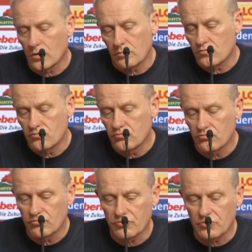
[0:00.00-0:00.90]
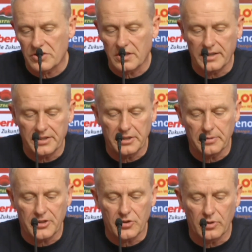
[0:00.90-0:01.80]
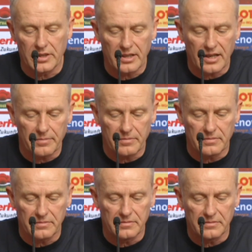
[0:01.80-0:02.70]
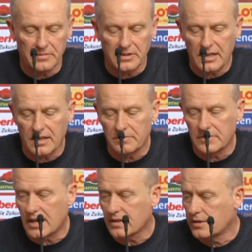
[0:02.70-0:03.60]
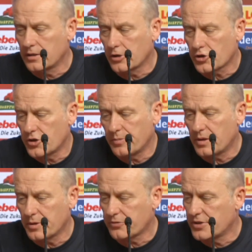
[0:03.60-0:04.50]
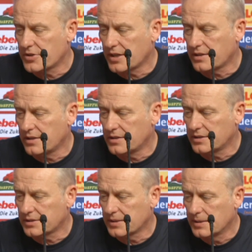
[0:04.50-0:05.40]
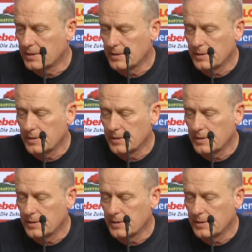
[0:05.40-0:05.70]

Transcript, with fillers: Ähm, das sind alles Situationen, die einem, die einem nachdenklich stimmen. Aber ich finde es richtig, dass,